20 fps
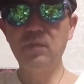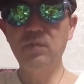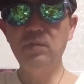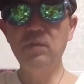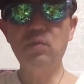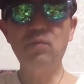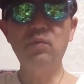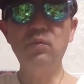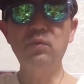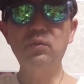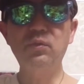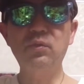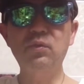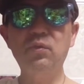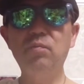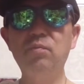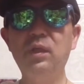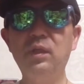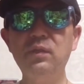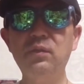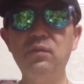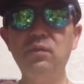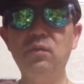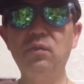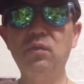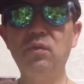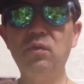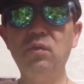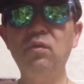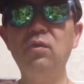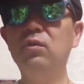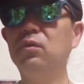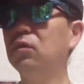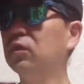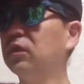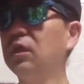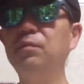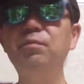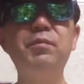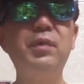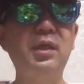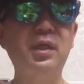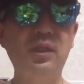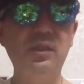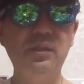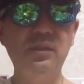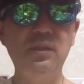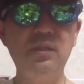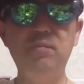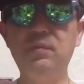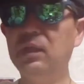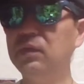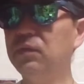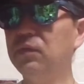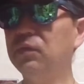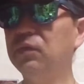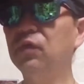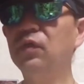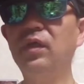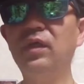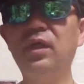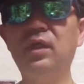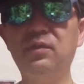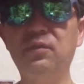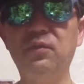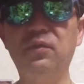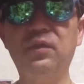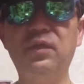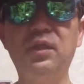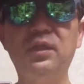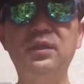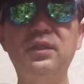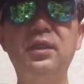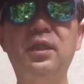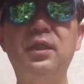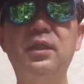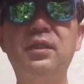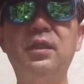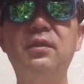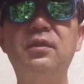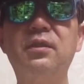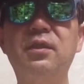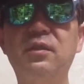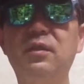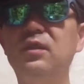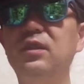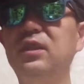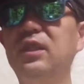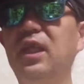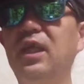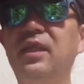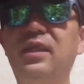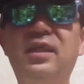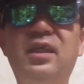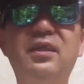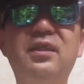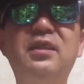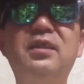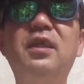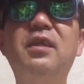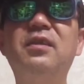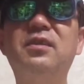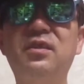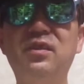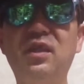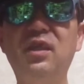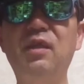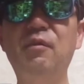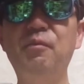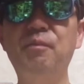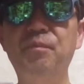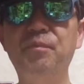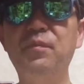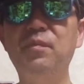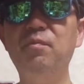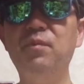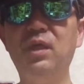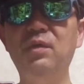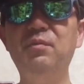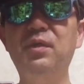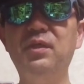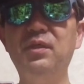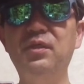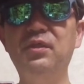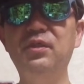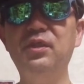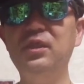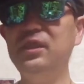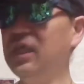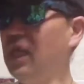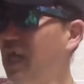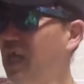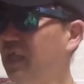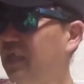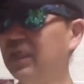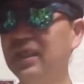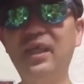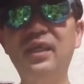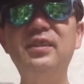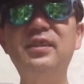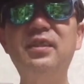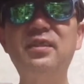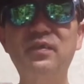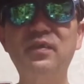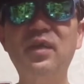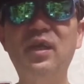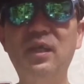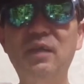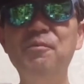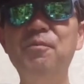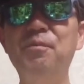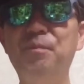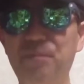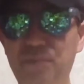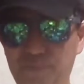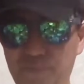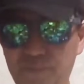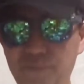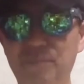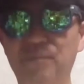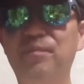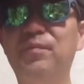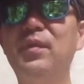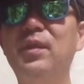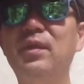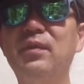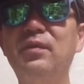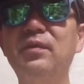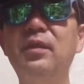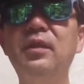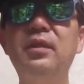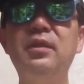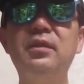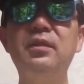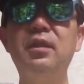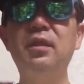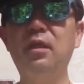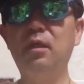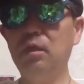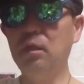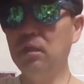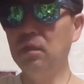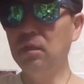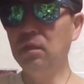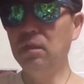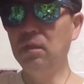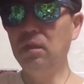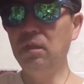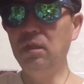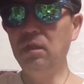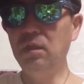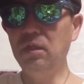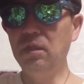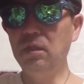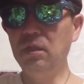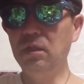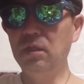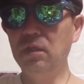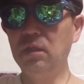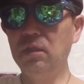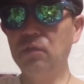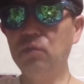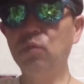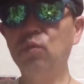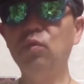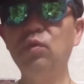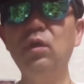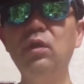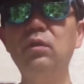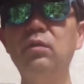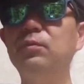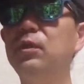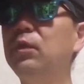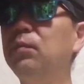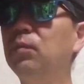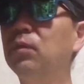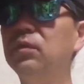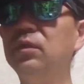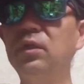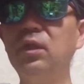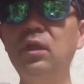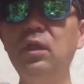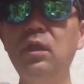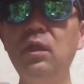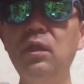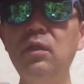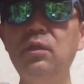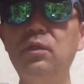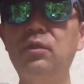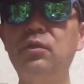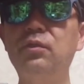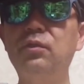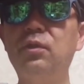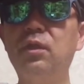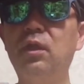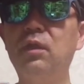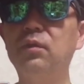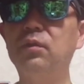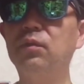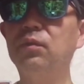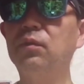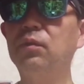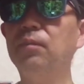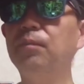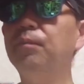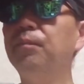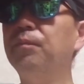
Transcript: いや、この人のバイトと先輩がいてバイトの人がやるという形になってたんですけど嫌な感じしたんですねまあ今で言う嫌な感じですわうんほんでですねえー、っととりあえず紐付けっていうかその